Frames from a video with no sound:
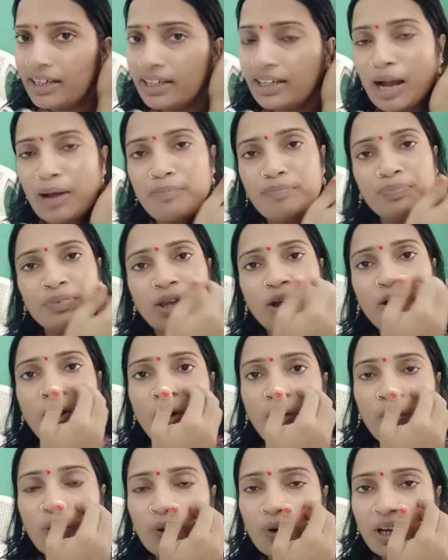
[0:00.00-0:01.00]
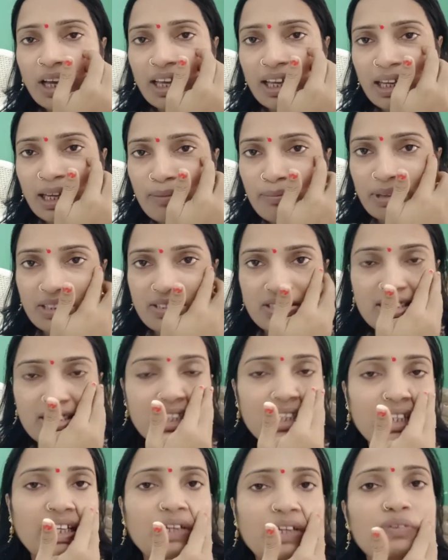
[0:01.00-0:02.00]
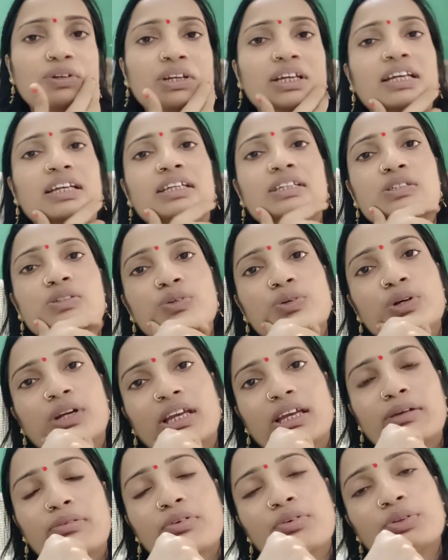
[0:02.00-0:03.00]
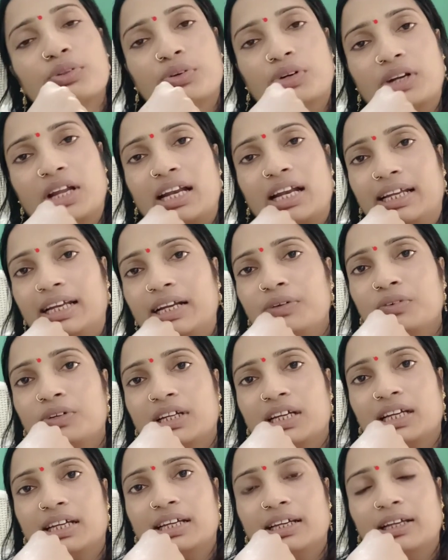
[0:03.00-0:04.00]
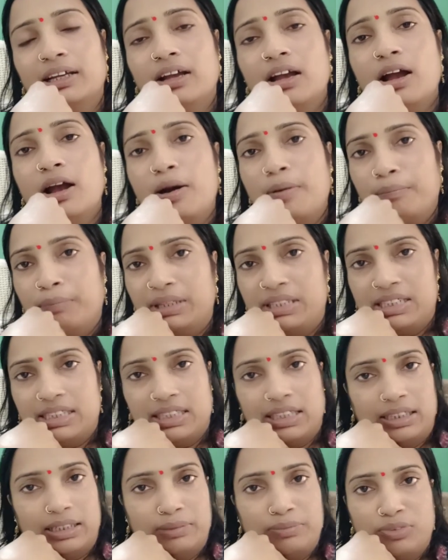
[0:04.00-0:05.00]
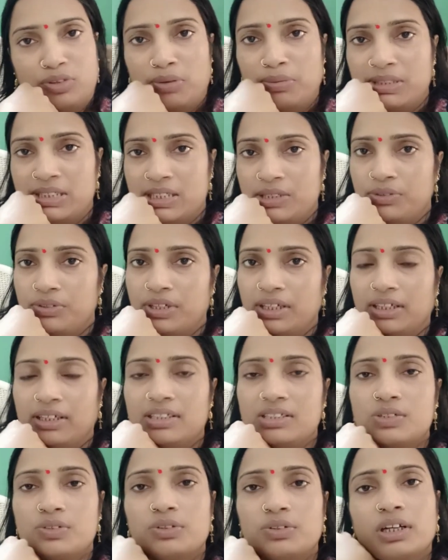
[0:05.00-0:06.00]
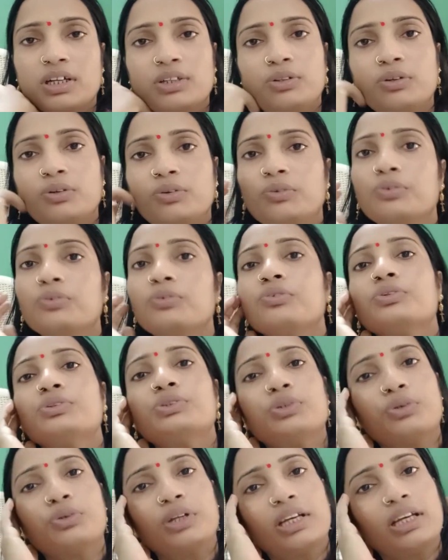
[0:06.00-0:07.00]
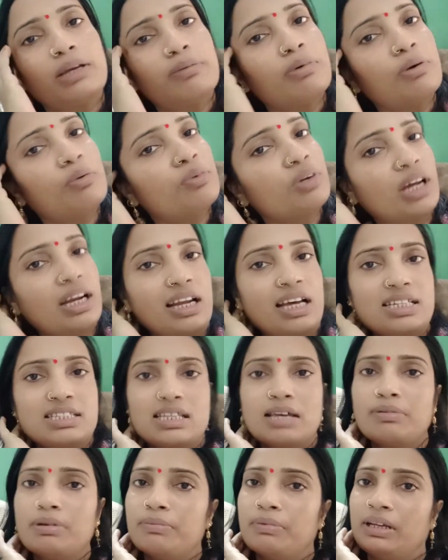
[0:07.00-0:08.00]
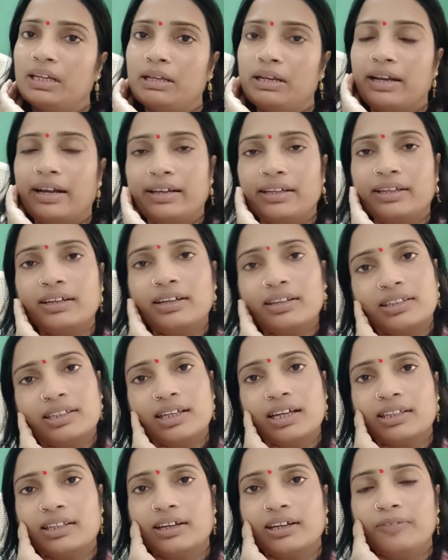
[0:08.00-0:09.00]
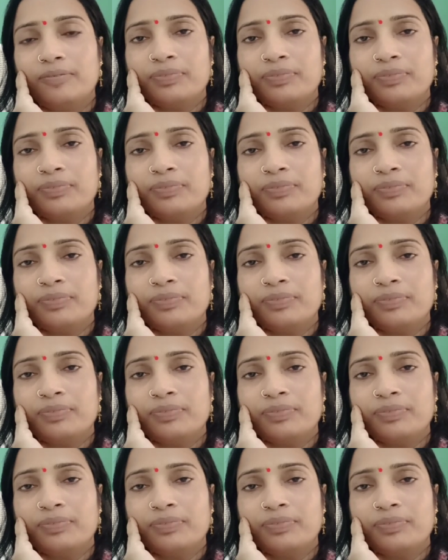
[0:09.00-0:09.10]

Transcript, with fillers: काम हो गए हैं बच्चे नहीं उठे हैं सो के वो थोड़ा लेट उठे हैं बच्चे करीब नौ बजे उठे हैं सो के तो सोने के बाद उनका नाश्ता भी मैंने रेडी कर दिया था